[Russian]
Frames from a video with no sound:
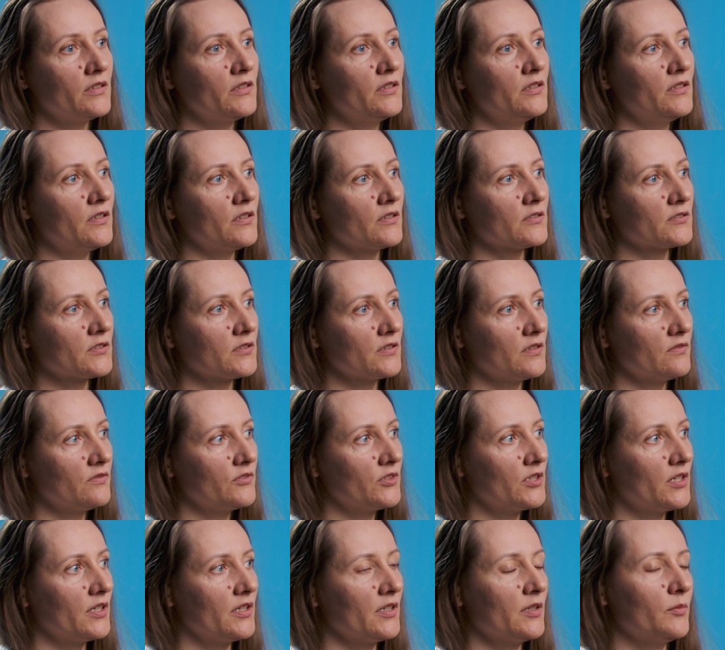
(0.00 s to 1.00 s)
И
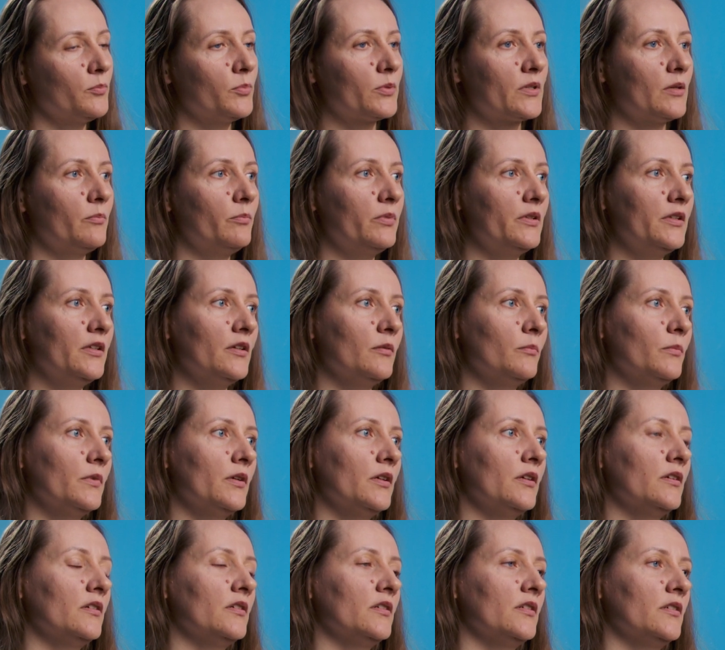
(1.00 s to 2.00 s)
основная
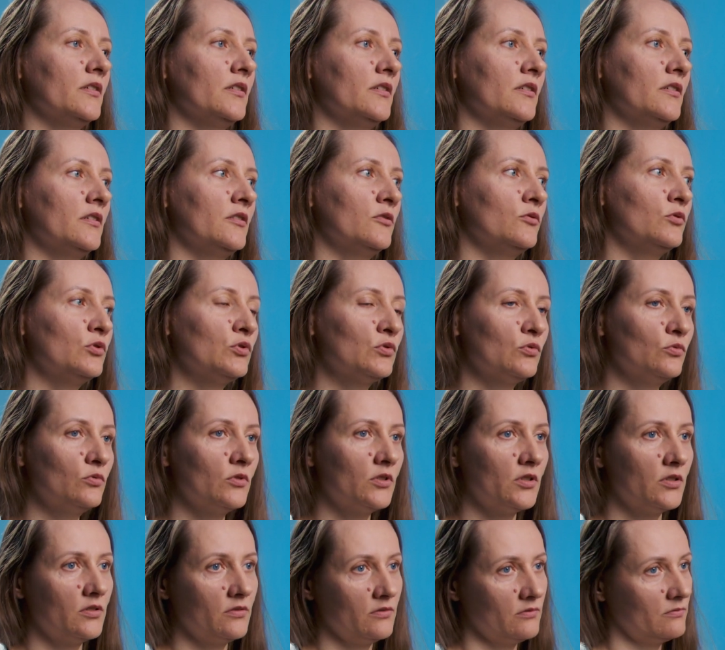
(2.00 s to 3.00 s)
проблема а,
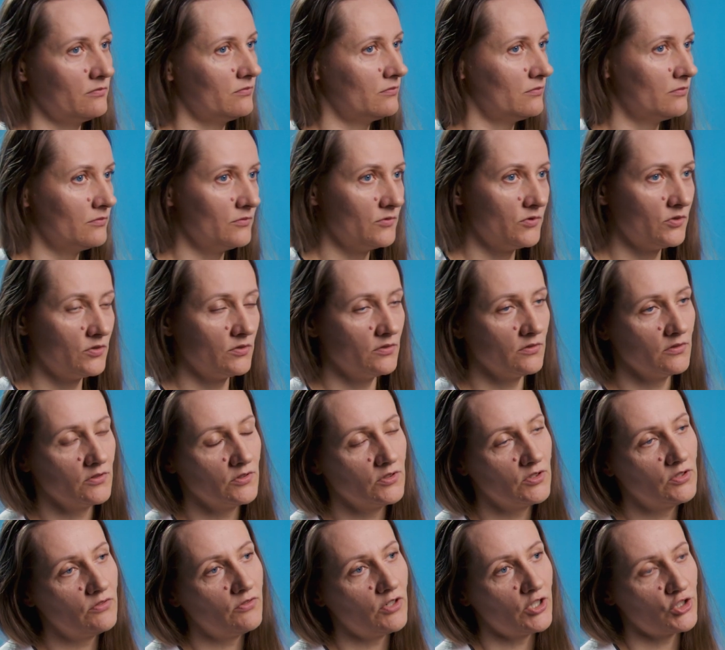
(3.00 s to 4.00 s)
услуг
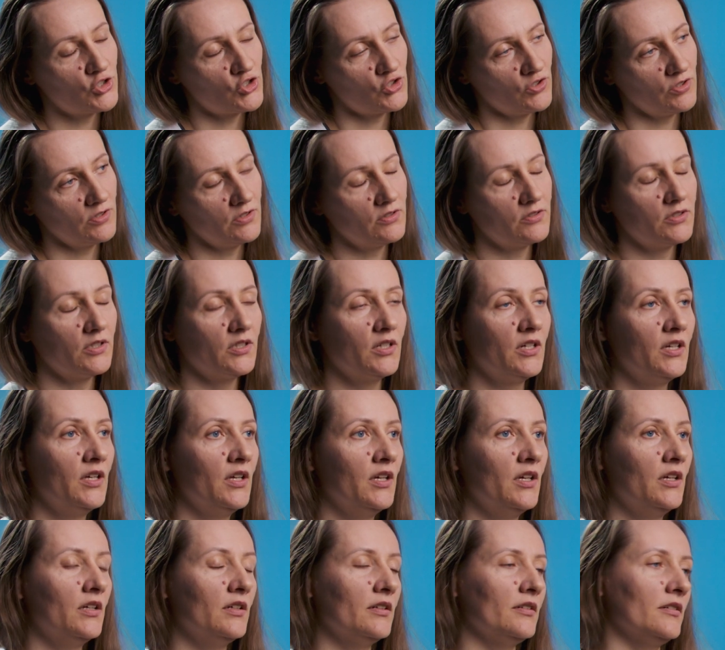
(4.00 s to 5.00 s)
неважно, это
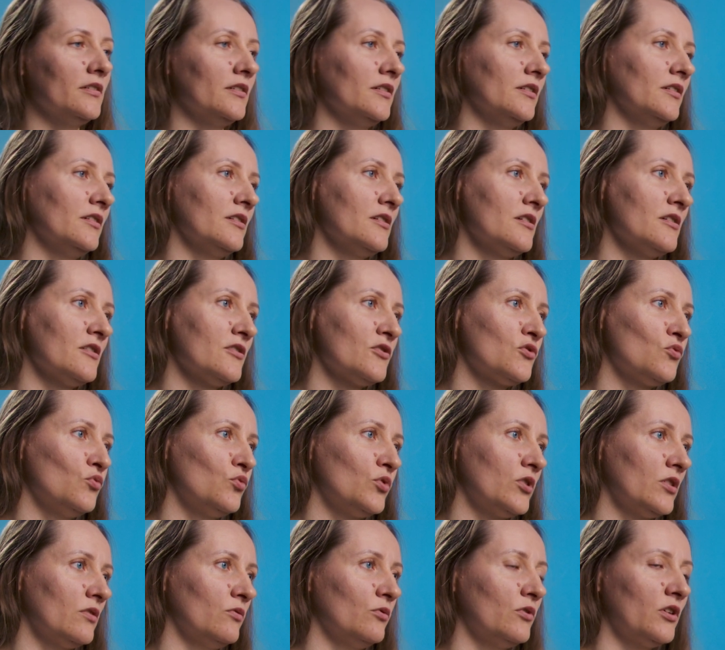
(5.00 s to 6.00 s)
а,
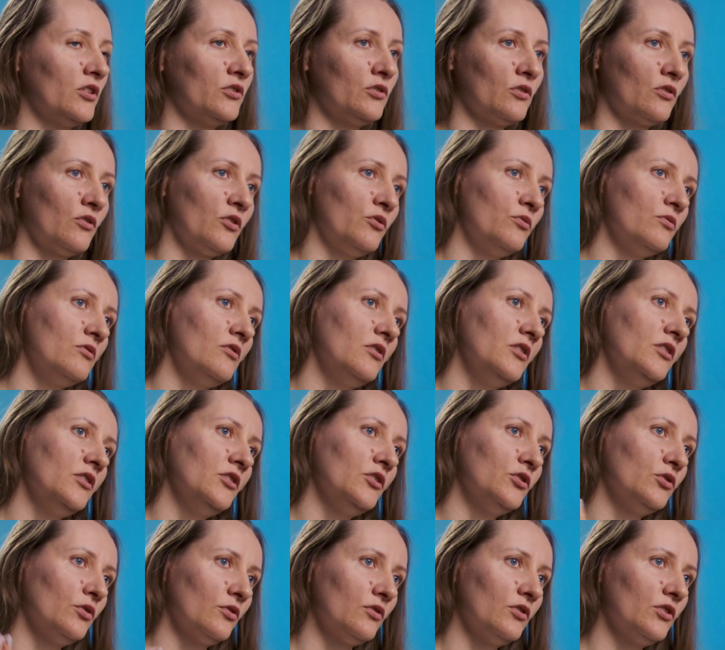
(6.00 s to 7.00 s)
суки, у которых
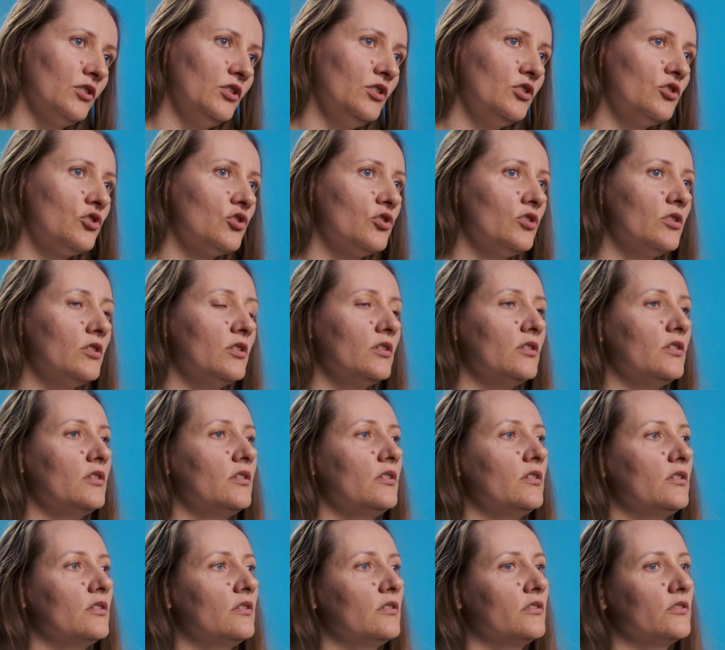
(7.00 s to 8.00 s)
удалены только яичники,
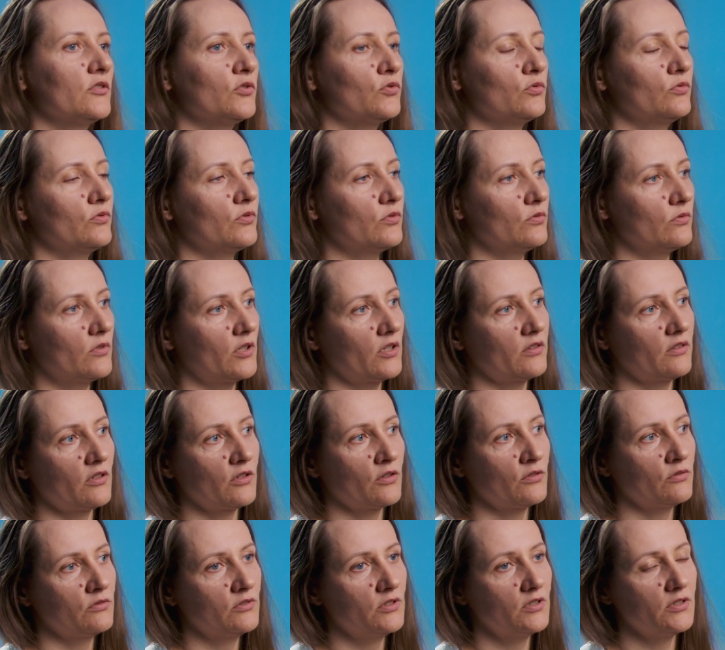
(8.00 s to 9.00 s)
или суки, у
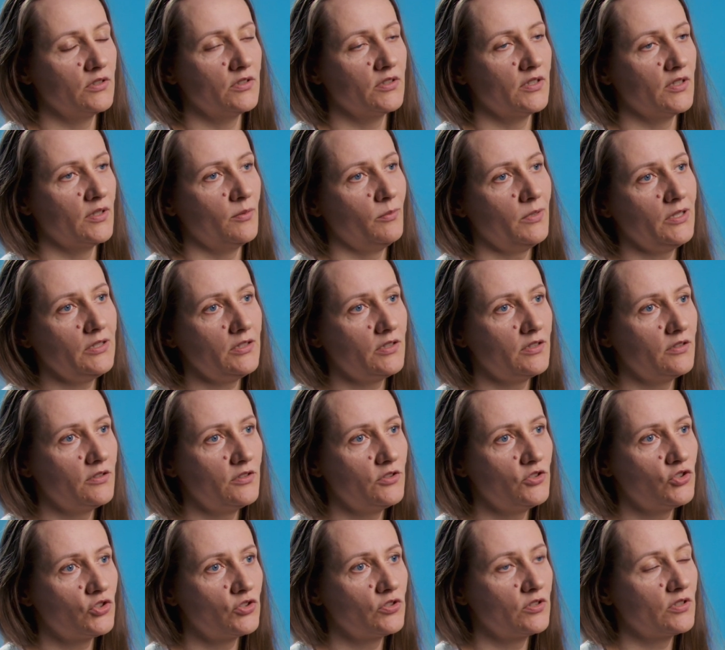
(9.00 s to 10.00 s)
которых удалена и матка
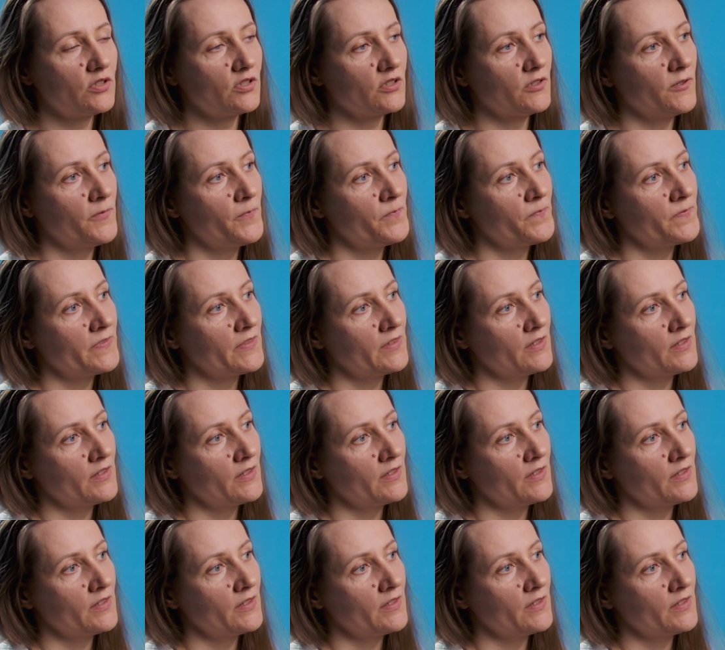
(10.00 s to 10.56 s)
яичники,